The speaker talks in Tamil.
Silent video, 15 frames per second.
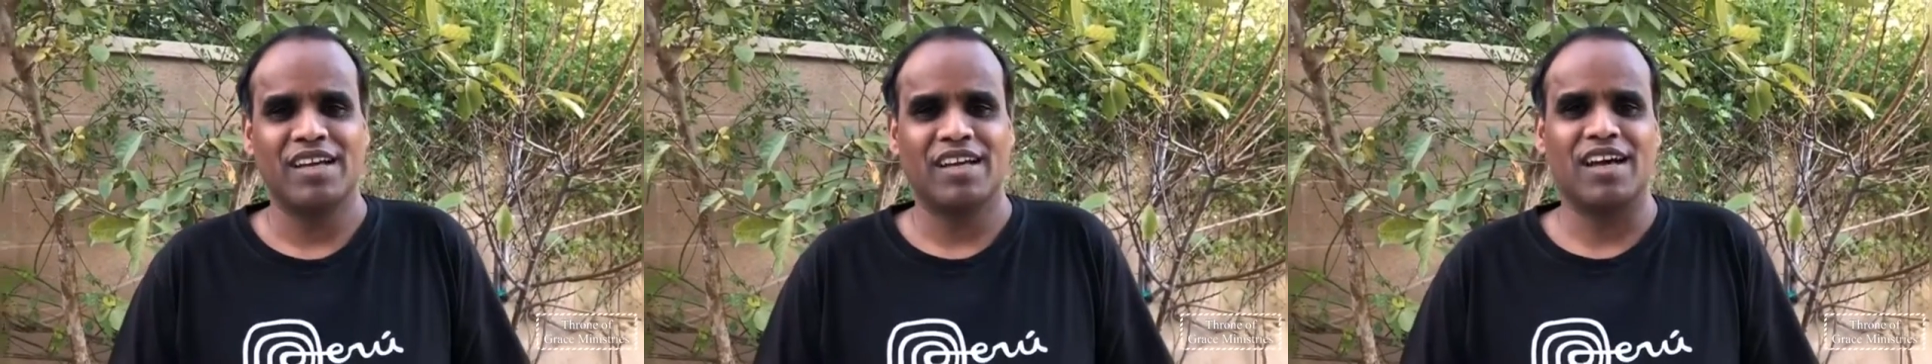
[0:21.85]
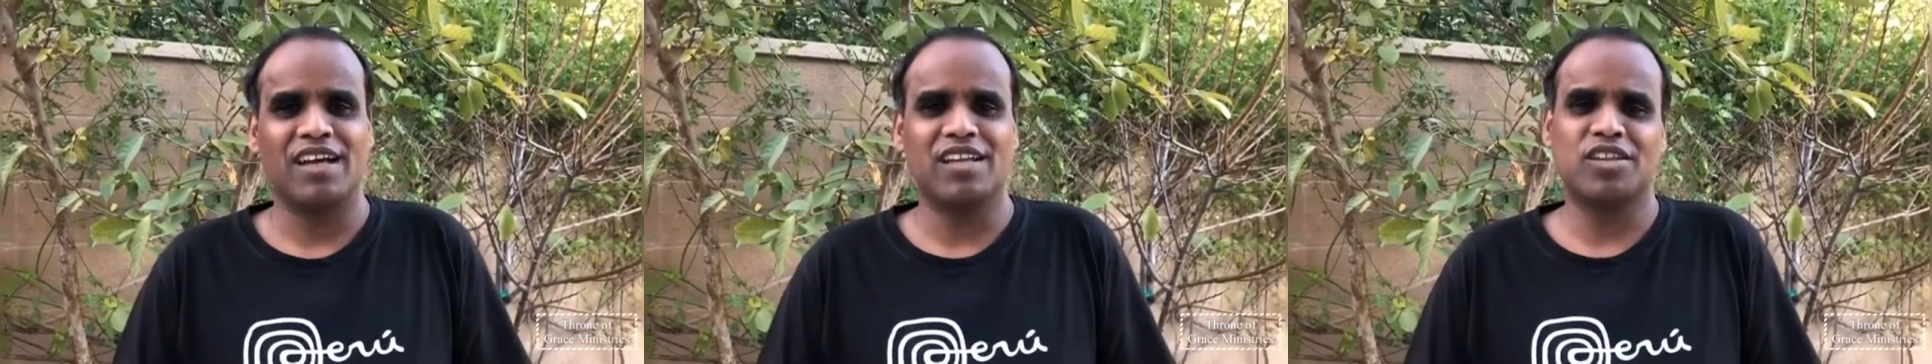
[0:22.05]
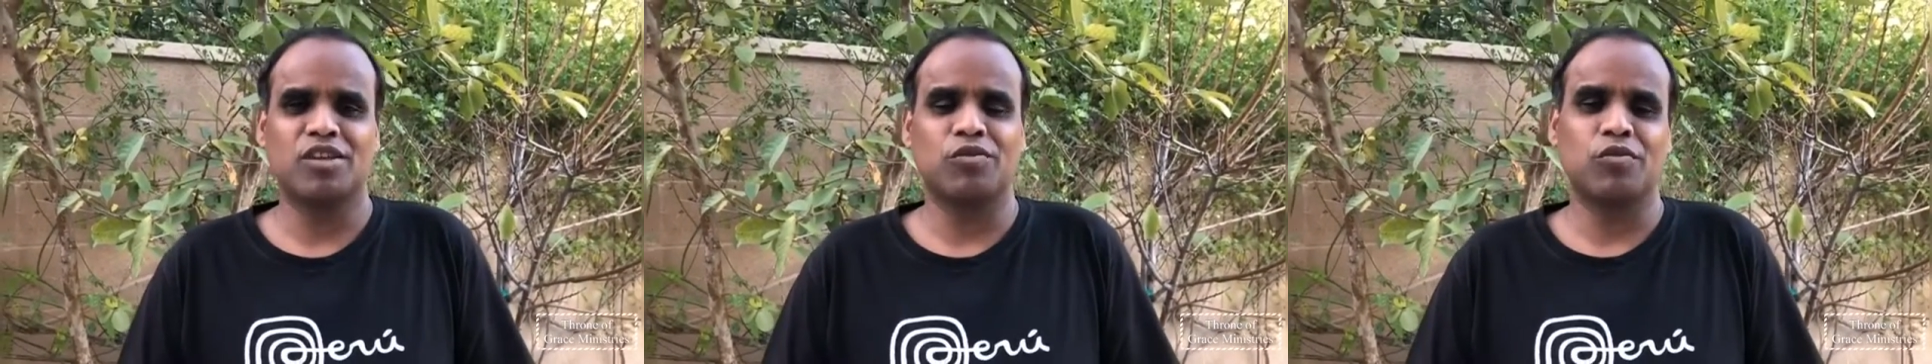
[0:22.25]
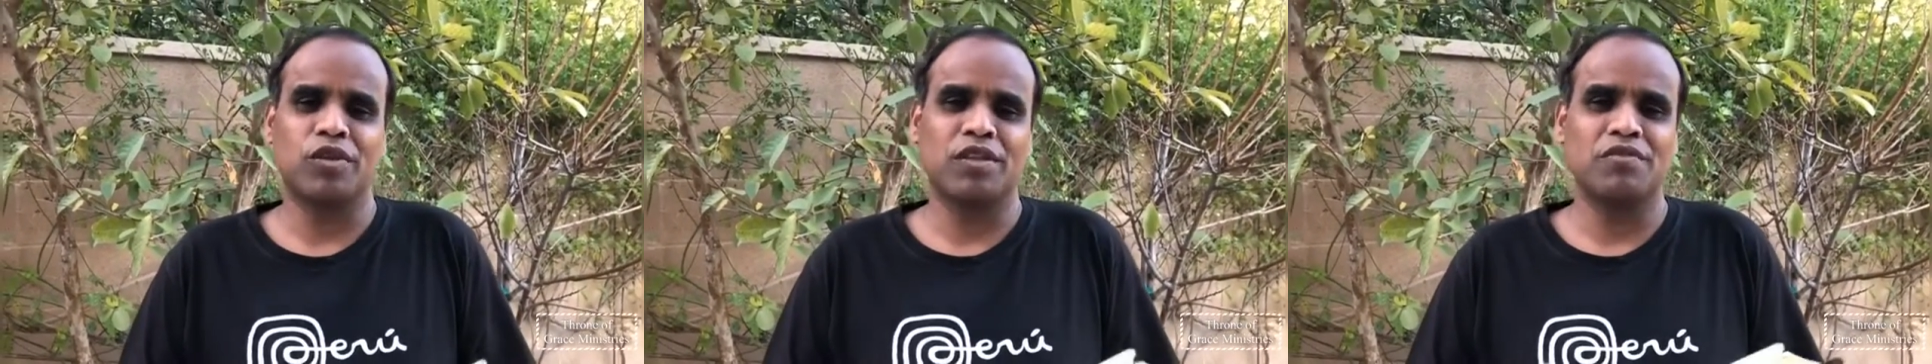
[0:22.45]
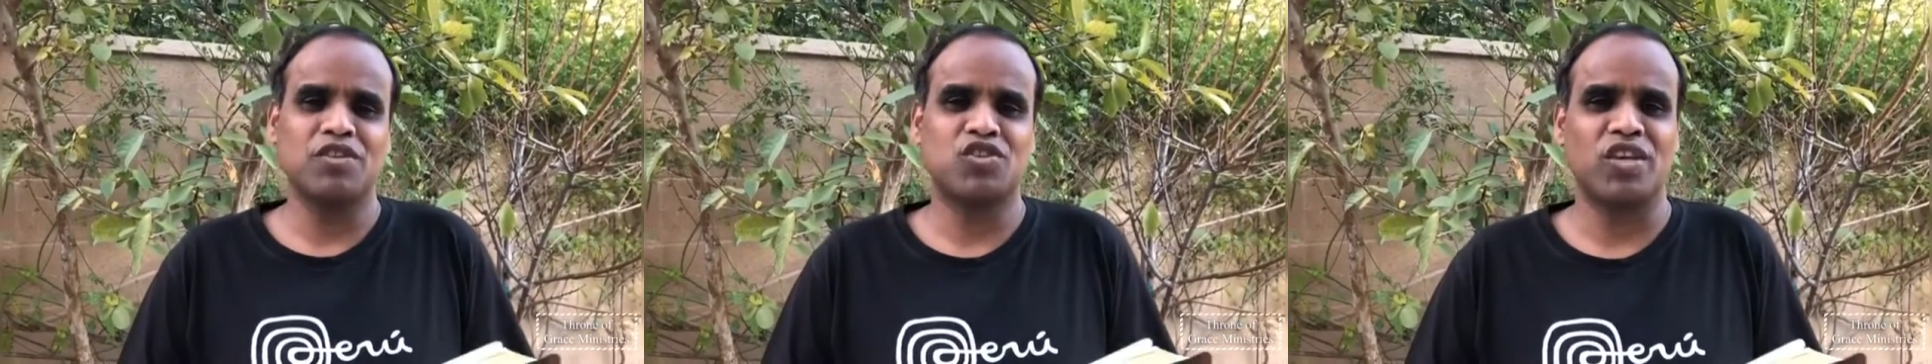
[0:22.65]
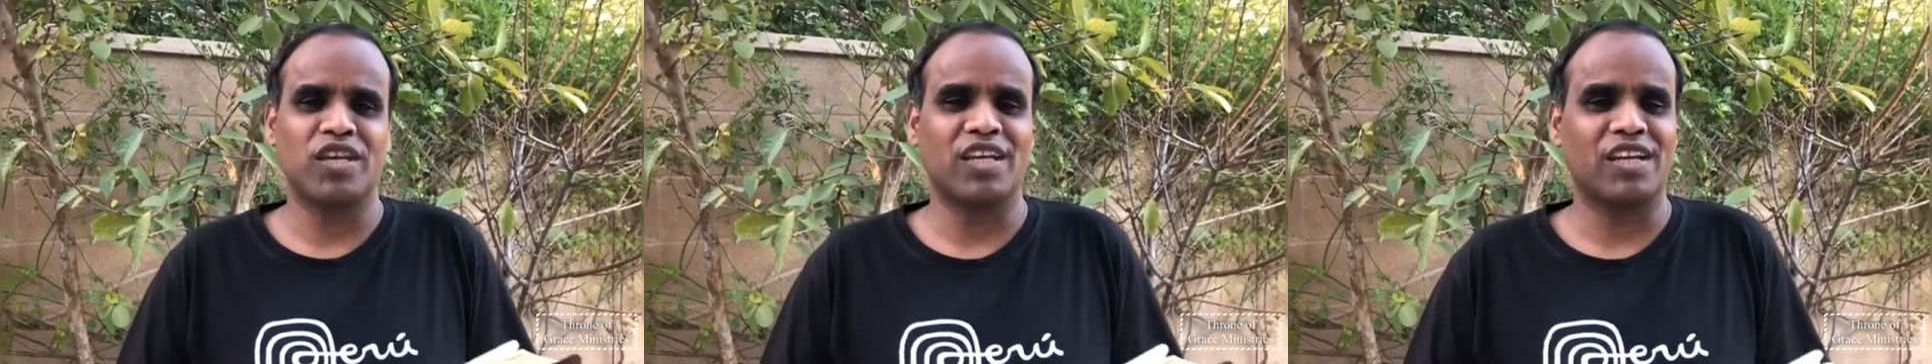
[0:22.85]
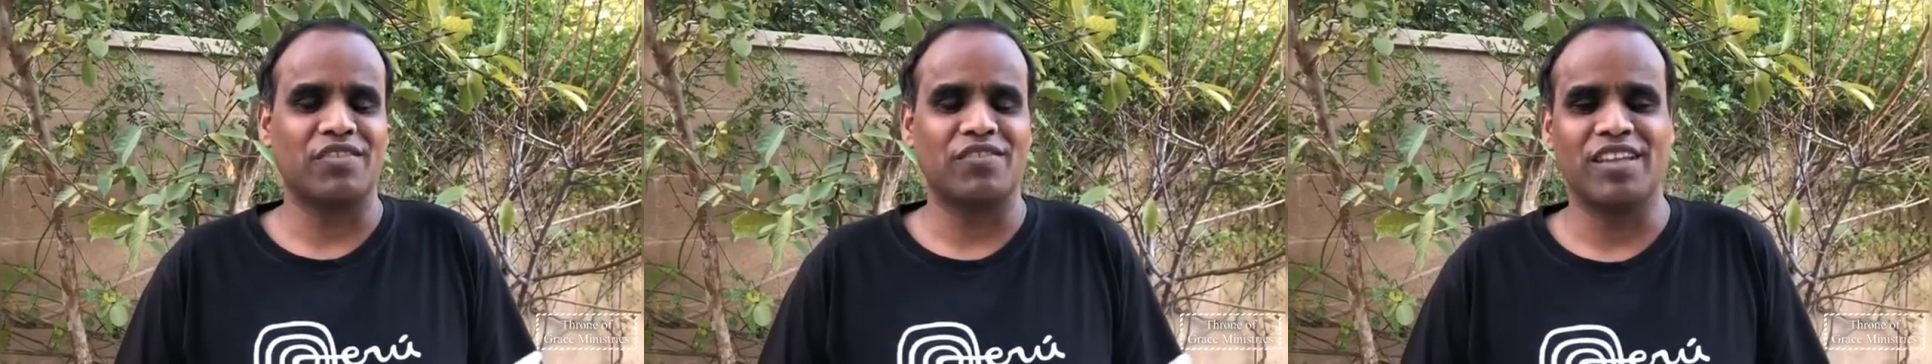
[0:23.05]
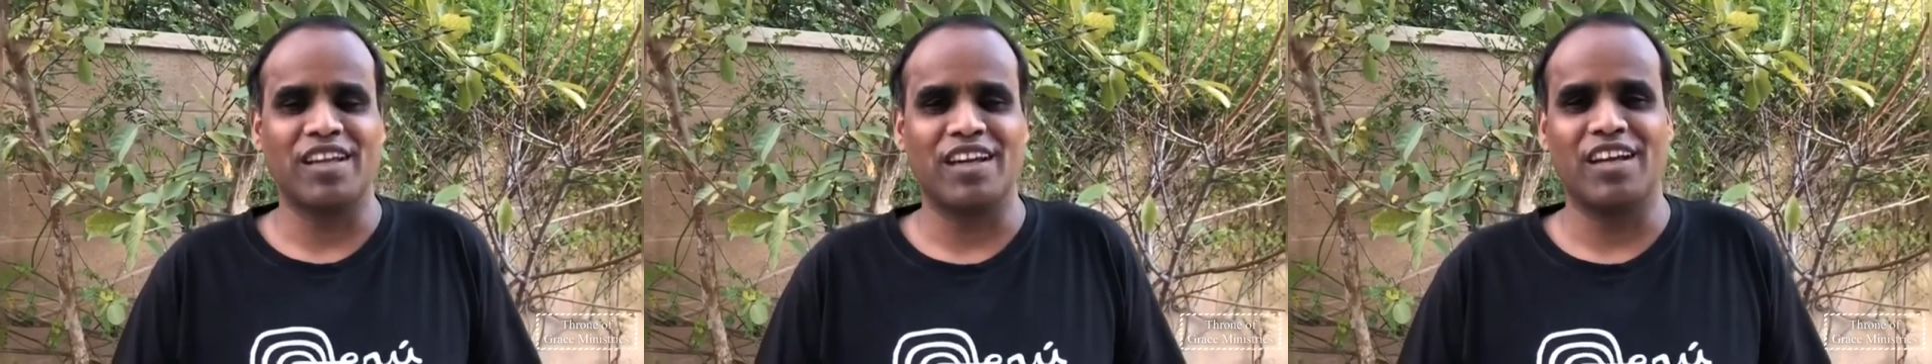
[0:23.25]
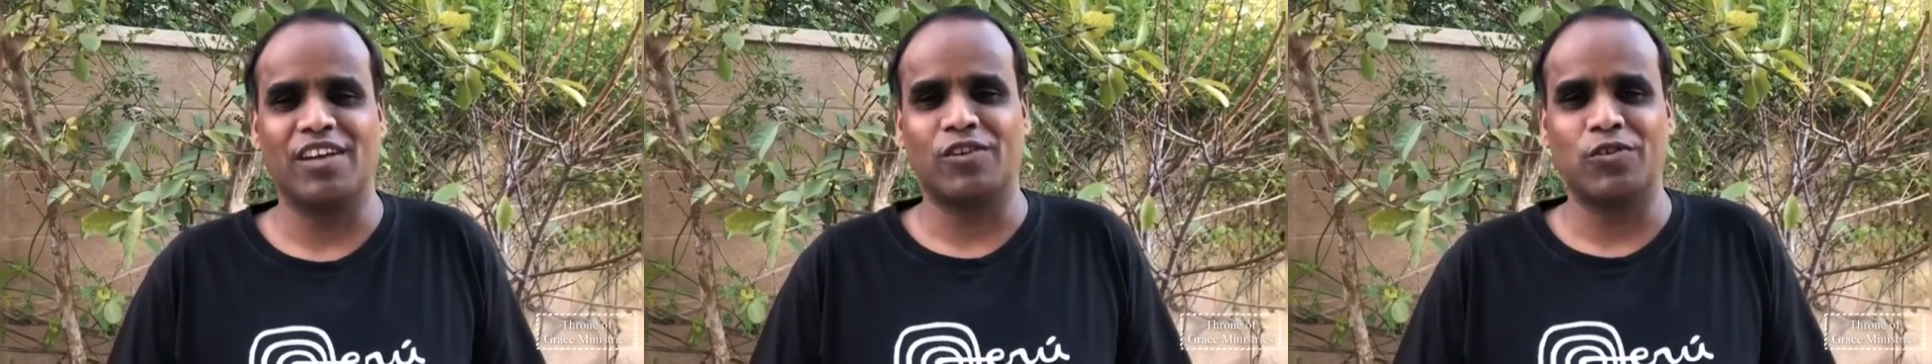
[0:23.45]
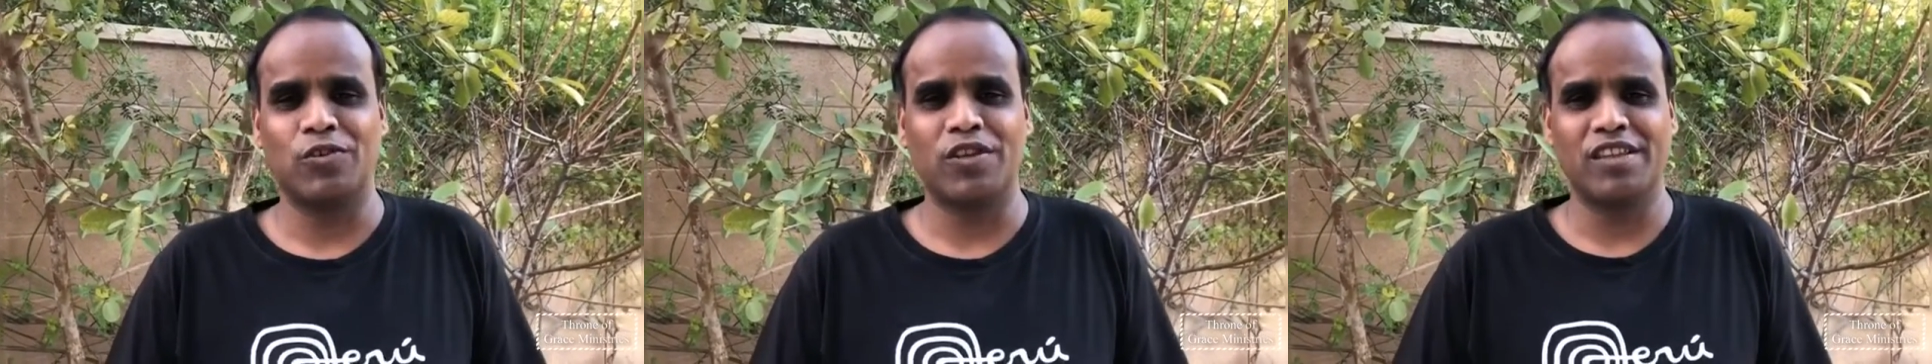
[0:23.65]
கத்தர் உதவி செய்கிற விதங்களை
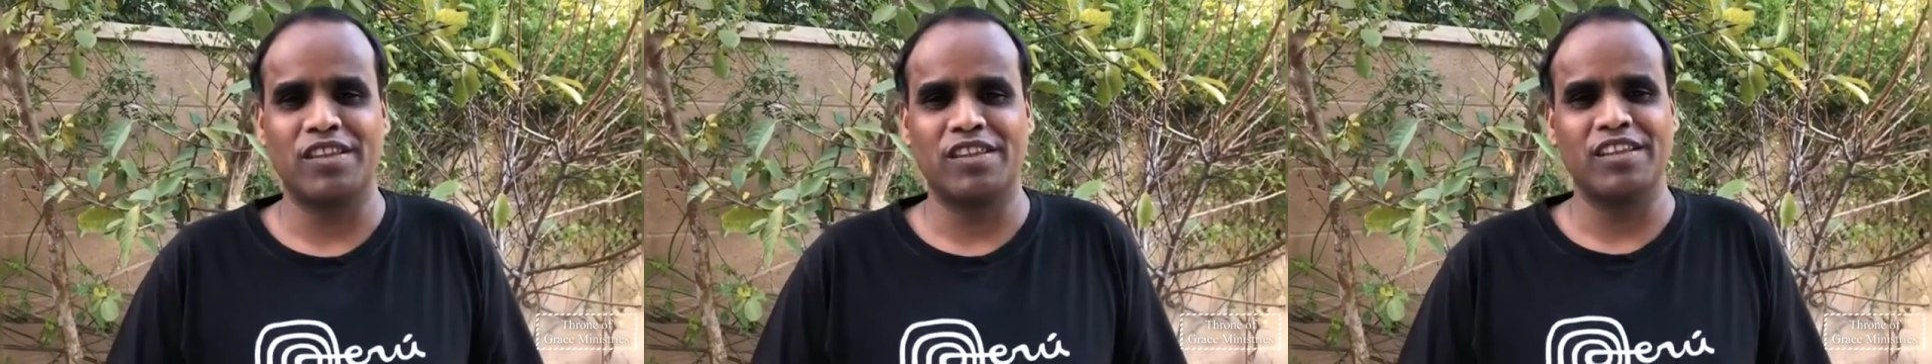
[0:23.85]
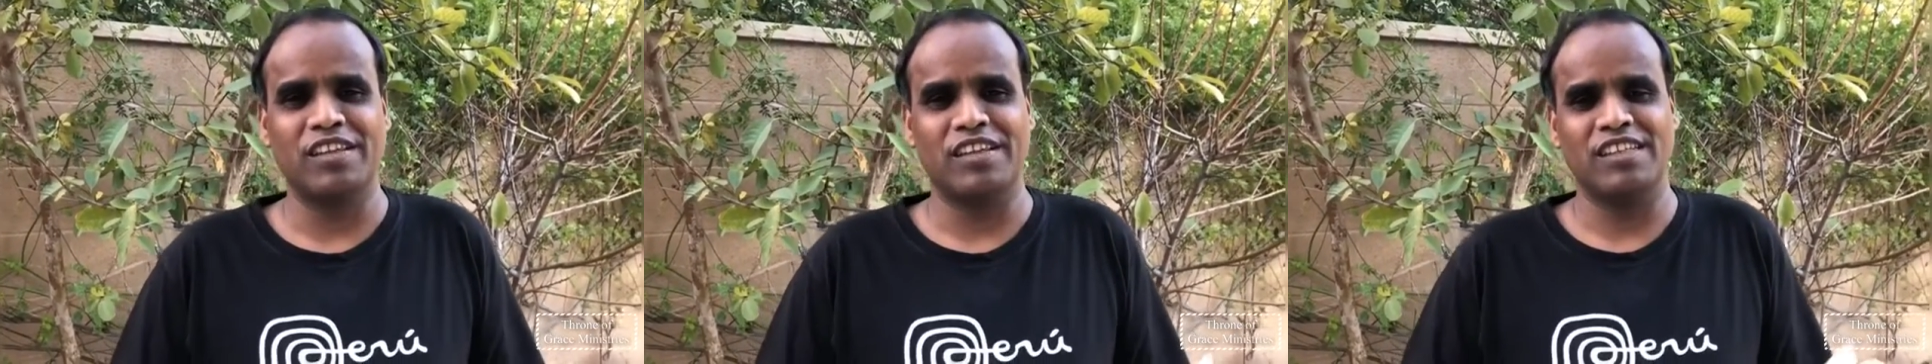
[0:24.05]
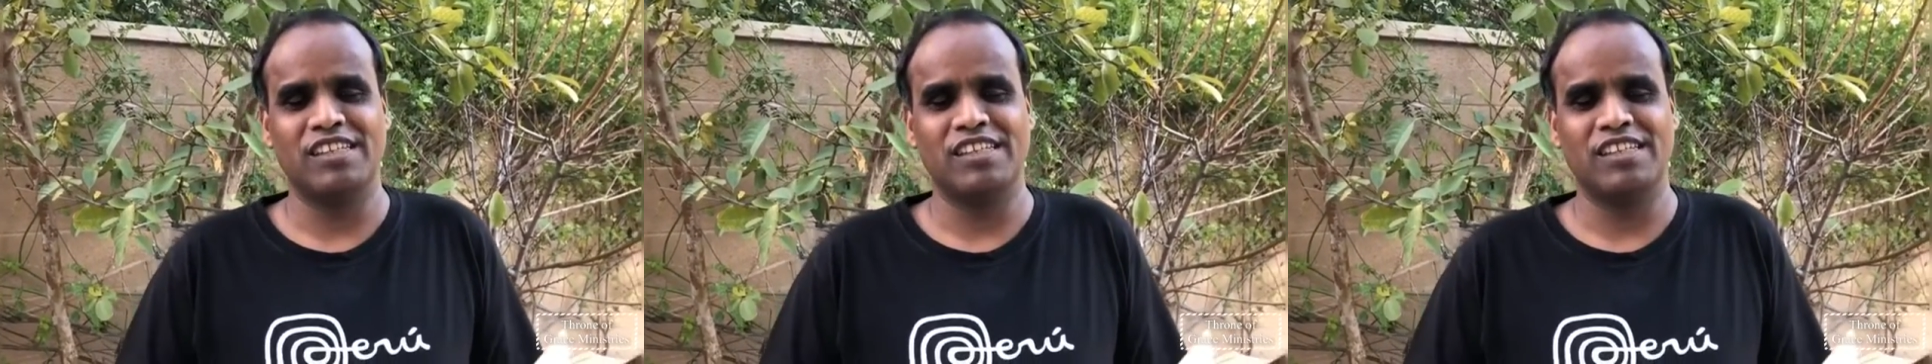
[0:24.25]
குறித்து